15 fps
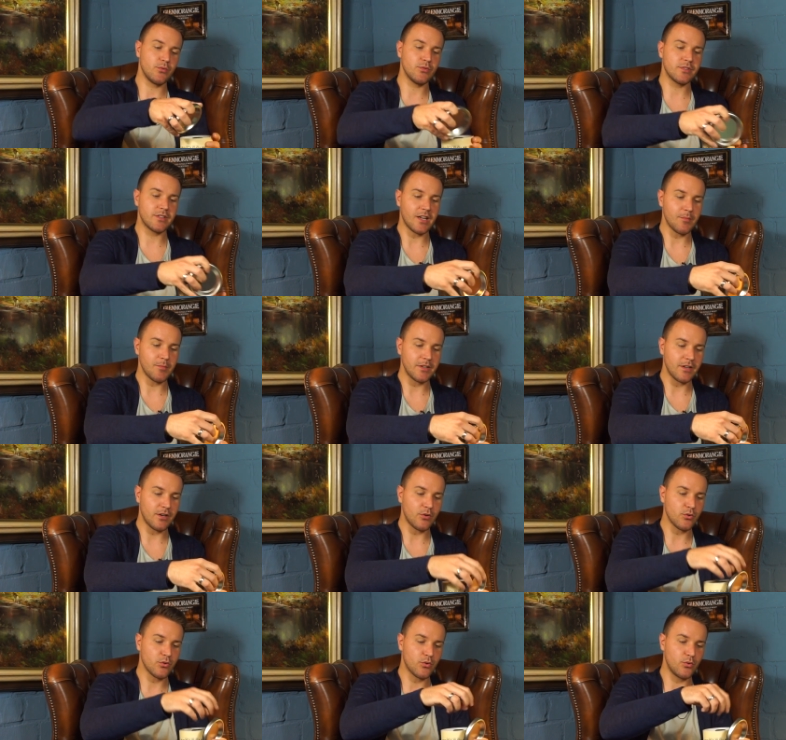und damit
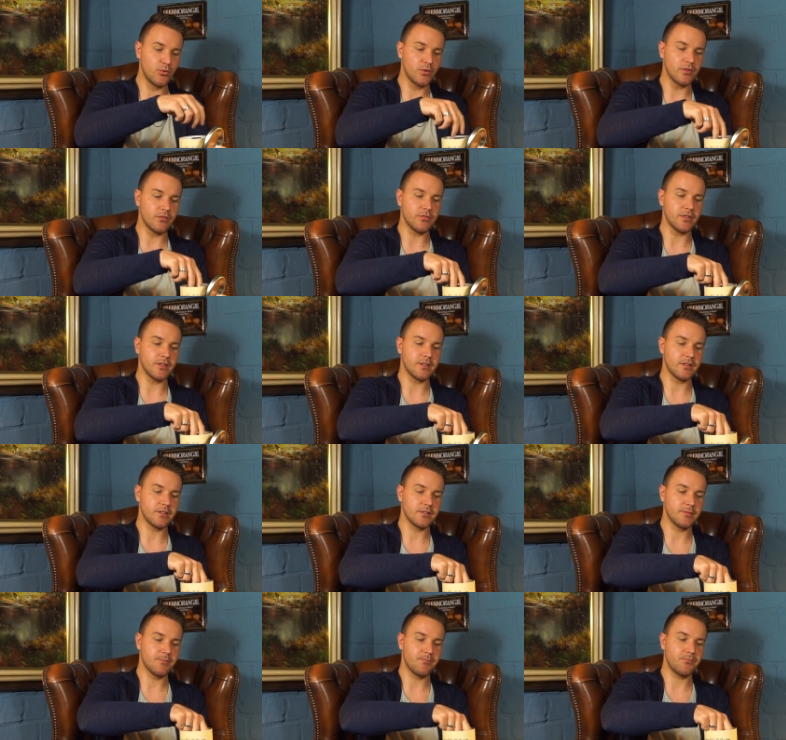auch kühl gefiltert.